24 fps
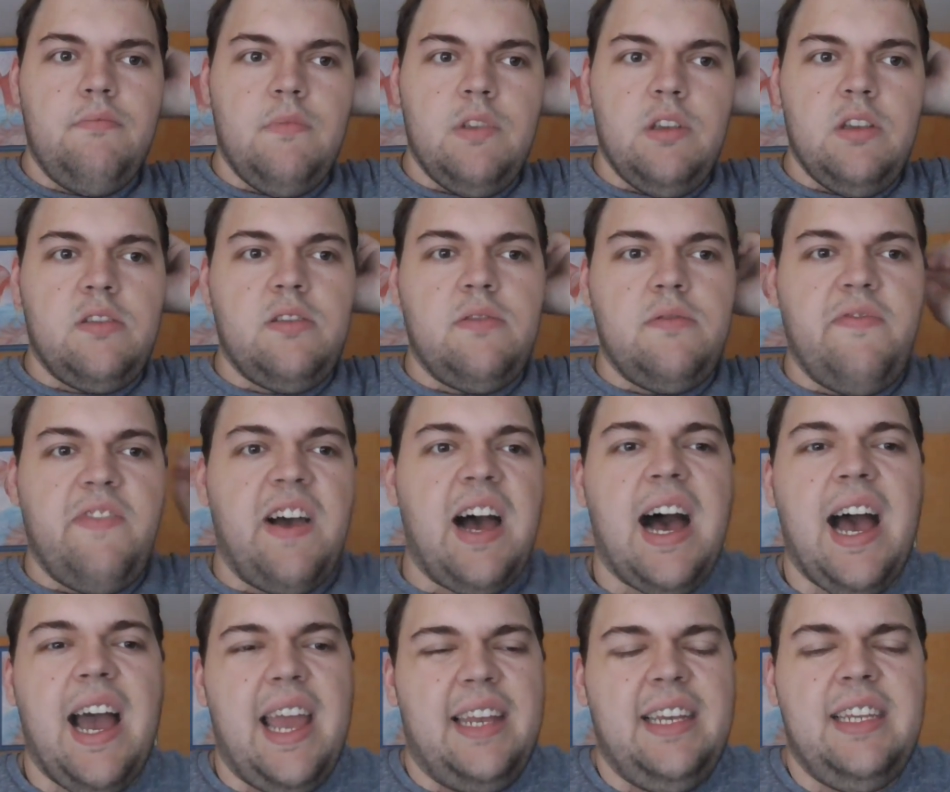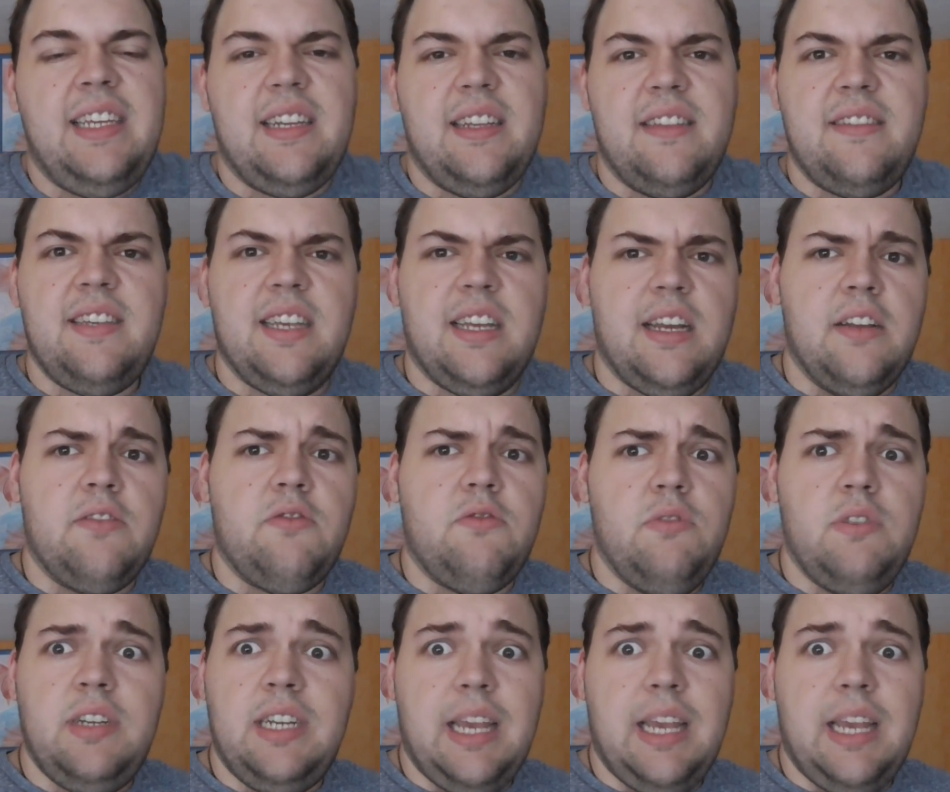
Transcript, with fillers: es war eigentlich an sich ganz gut.